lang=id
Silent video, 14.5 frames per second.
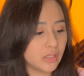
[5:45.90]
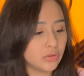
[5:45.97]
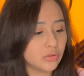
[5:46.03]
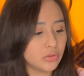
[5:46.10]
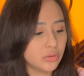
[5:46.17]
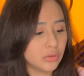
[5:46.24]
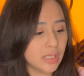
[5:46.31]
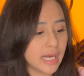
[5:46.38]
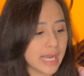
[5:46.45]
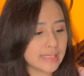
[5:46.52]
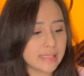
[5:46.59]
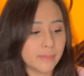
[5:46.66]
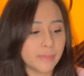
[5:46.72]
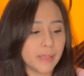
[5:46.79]
Itu
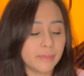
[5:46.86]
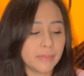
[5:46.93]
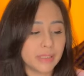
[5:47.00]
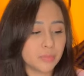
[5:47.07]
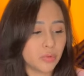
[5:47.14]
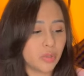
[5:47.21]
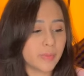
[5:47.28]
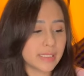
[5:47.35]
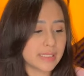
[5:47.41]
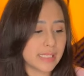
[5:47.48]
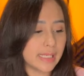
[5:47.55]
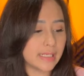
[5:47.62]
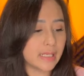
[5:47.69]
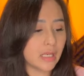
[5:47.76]
nggak sampai
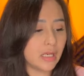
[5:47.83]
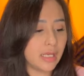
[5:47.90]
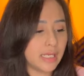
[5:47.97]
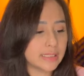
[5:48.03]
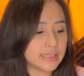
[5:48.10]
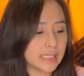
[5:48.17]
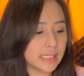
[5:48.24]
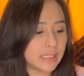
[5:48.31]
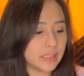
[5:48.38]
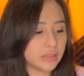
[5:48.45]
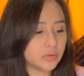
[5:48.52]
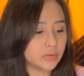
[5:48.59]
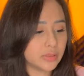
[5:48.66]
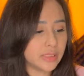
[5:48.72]
40%, kalau nggak salah
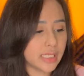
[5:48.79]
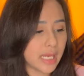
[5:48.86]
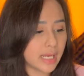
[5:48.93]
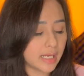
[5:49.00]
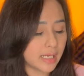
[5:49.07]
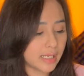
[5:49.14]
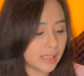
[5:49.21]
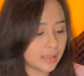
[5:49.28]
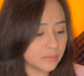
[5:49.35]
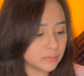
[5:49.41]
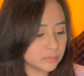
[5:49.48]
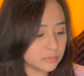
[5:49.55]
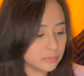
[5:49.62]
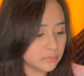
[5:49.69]
itu di
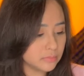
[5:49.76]
angka